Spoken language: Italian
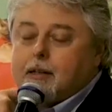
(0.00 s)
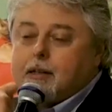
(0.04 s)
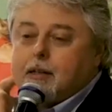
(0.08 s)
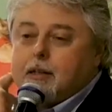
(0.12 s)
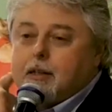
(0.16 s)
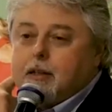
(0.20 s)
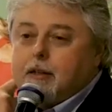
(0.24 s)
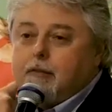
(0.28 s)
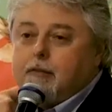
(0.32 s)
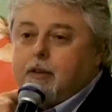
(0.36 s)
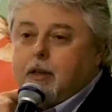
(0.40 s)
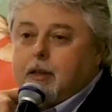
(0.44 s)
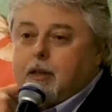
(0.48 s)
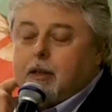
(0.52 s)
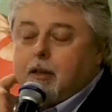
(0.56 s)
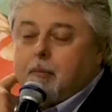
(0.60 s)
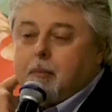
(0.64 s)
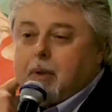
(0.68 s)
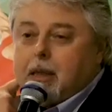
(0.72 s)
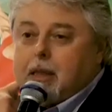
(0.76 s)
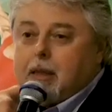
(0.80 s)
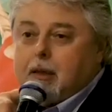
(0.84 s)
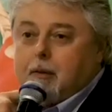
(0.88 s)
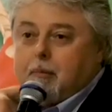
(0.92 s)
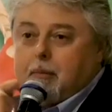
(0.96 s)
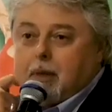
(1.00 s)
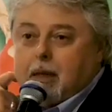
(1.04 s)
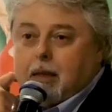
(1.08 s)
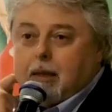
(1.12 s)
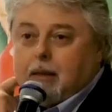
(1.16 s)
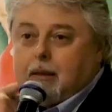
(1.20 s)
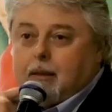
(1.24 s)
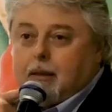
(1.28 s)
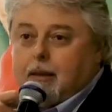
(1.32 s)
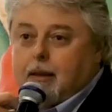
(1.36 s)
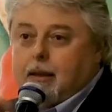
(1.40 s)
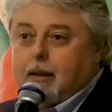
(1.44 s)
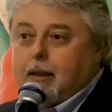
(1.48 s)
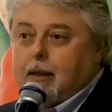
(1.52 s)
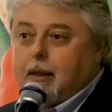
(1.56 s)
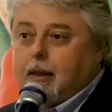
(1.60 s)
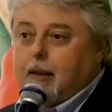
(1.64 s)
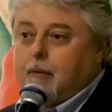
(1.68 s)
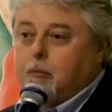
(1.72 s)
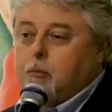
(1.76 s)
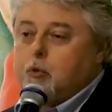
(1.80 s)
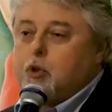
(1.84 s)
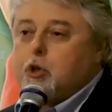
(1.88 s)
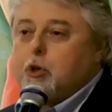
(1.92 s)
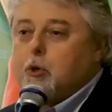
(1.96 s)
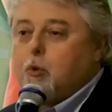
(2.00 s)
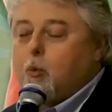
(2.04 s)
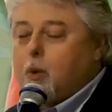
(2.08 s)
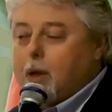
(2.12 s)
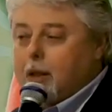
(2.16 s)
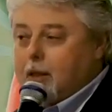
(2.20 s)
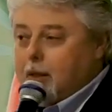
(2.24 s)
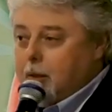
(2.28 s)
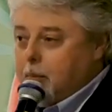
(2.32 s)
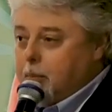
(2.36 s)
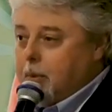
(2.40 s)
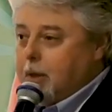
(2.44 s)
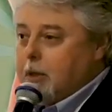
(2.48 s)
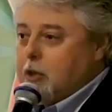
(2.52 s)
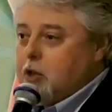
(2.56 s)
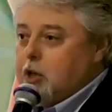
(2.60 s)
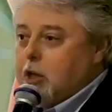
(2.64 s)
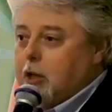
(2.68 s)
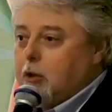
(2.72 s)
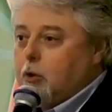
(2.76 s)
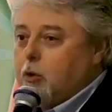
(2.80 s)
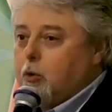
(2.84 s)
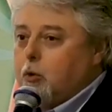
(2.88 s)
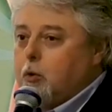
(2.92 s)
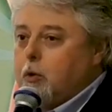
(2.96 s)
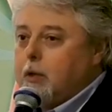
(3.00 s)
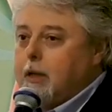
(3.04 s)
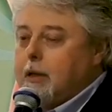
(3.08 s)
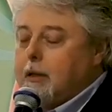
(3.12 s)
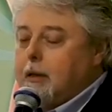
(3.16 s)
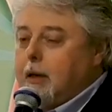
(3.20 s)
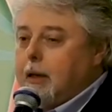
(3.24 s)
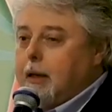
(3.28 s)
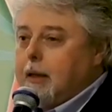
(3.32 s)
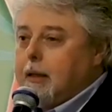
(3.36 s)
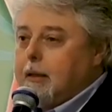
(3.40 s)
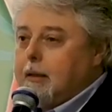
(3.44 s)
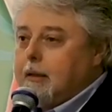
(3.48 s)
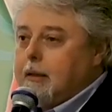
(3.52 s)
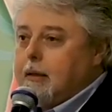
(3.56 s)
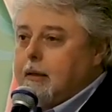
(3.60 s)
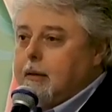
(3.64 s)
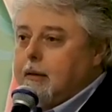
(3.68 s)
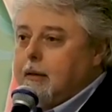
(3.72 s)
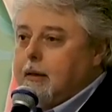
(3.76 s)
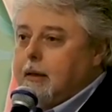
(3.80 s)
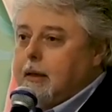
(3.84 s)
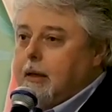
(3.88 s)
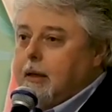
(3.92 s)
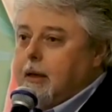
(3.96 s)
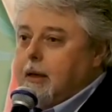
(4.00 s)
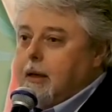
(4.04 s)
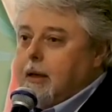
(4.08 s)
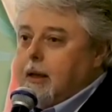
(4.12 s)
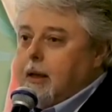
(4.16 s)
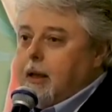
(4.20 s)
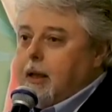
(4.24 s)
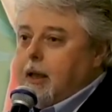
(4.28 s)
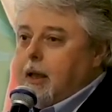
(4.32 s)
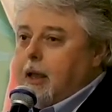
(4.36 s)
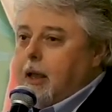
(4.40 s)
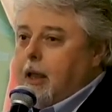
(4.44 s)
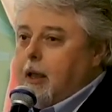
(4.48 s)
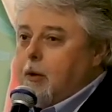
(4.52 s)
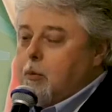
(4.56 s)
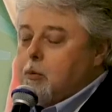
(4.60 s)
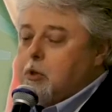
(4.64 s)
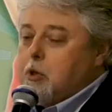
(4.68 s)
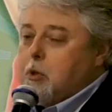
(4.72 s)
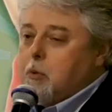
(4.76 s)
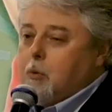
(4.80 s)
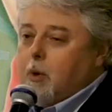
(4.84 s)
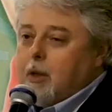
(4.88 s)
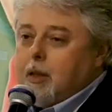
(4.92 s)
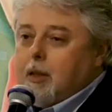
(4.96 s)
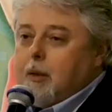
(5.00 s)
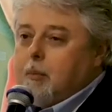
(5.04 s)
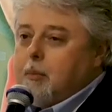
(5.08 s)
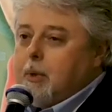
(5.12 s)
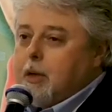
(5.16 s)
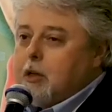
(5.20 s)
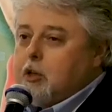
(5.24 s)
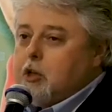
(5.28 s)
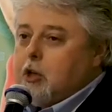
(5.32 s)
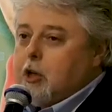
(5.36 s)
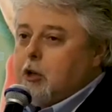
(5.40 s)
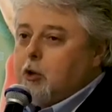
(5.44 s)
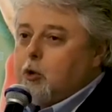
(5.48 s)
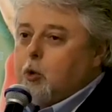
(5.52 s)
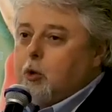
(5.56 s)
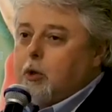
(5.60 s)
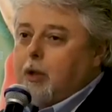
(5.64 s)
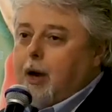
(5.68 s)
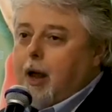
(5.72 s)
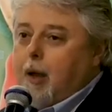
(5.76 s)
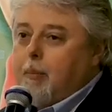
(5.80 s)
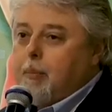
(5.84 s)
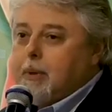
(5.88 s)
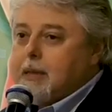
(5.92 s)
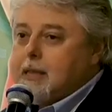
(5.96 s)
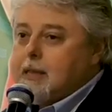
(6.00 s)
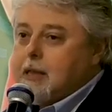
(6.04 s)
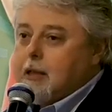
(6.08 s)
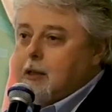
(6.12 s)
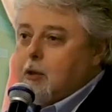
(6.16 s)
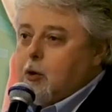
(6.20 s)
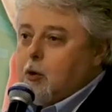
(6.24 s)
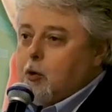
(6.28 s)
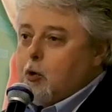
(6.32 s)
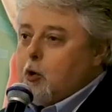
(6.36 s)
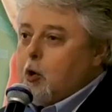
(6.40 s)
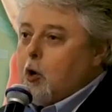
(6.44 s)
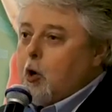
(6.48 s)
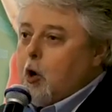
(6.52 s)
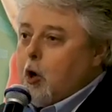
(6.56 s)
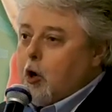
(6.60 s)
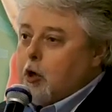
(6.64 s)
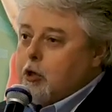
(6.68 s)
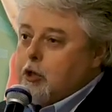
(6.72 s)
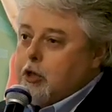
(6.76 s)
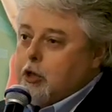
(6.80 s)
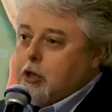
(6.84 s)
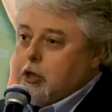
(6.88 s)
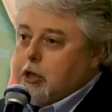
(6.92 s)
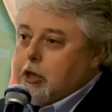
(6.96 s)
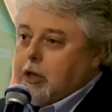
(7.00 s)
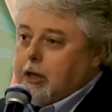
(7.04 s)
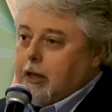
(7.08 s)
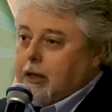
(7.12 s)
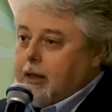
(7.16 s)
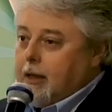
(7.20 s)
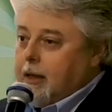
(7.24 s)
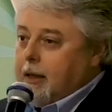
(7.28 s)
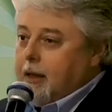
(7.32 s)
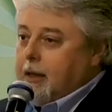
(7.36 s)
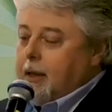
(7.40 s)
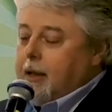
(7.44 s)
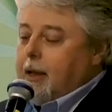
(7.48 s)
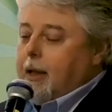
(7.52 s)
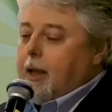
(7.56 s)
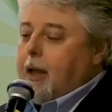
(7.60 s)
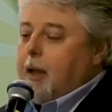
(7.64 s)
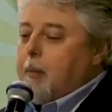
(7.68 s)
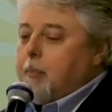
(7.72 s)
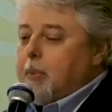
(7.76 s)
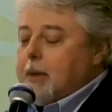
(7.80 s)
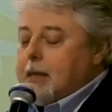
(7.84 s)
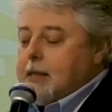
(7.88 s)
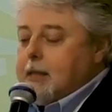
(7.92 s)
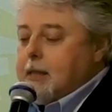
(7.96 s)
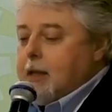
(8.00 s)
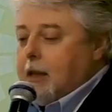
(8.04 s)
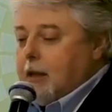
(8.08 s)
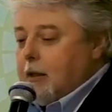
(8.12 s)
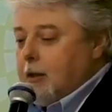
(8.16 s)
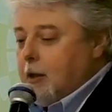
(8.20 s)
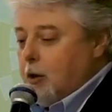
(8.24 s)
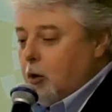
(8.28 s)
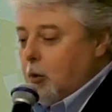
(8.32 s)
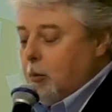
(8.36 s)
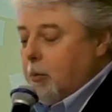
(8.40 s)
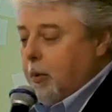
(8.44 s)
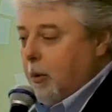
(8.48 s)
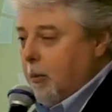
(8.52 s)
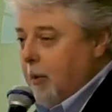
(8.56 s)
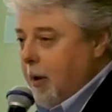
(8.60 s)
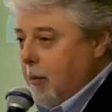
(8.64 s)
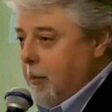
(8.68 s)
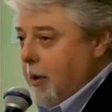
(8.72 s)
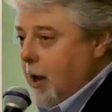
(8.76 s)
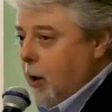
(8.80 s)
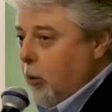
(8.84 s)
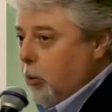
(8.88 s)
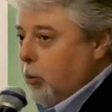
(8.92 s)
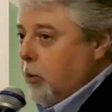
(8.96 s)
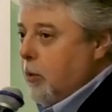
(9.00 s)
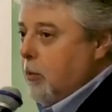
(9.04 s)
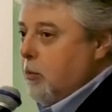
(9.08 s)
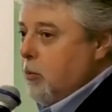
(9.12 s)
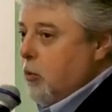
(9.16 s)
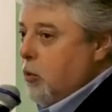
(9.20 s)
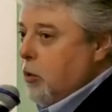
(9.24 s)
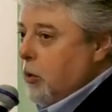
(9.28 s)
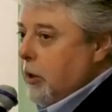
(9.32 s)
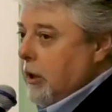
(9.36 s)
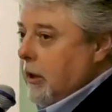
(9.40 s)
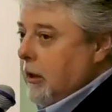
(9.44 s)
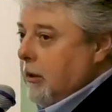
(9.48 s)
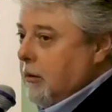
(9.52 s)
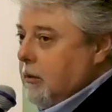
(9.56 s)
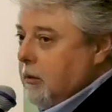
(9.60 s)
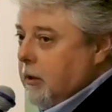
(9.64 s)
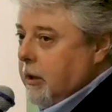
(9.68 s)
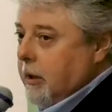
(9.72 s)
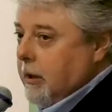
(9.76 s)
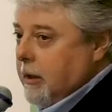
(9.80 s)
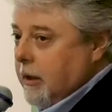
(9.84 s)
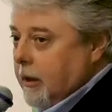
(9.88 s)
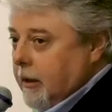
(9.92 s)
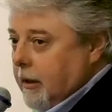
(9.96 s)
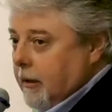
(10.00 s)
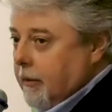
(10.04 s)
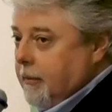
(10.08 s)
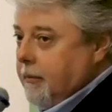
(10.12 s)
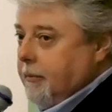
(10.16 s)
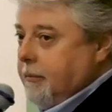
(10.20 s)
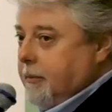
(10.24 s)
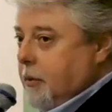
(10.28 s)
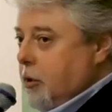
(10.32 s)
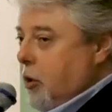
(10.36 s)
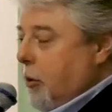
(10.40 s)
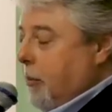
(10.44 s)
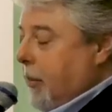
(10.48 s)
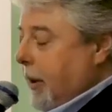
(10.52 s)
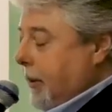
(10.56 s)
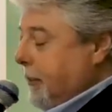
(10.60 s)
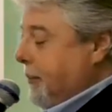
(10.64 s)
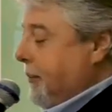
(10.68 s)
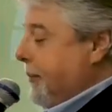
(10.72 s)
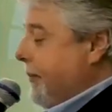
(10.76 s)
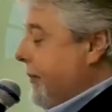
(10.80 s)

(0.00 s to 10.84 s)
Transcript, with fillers: si divide mediamente un 50% con gli atleti e un 50% tra pazienti oncologici e pazienti con problemi autoimmuni, quindi insomma